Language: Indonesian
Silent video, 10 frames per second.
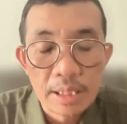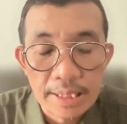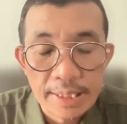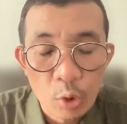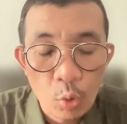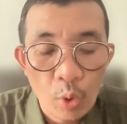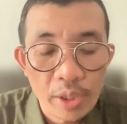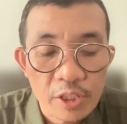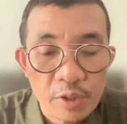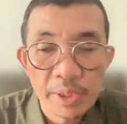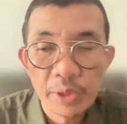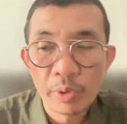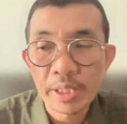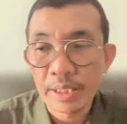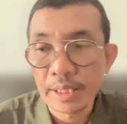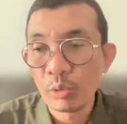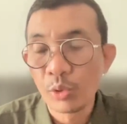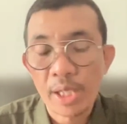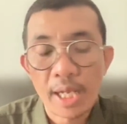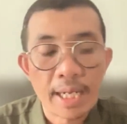di kualitas video ini
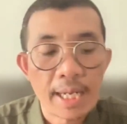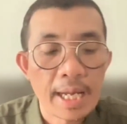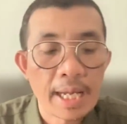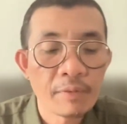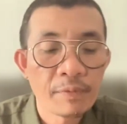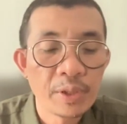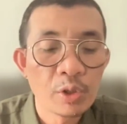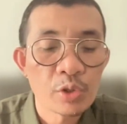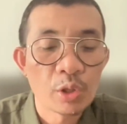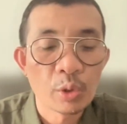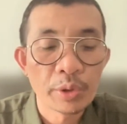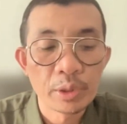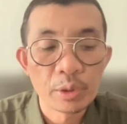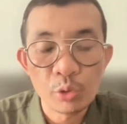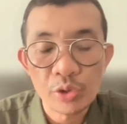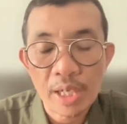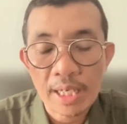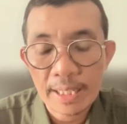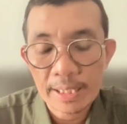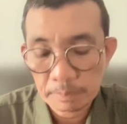usahakan video contoh itu
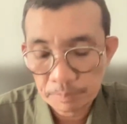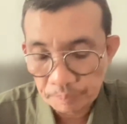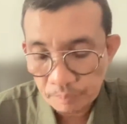usahakan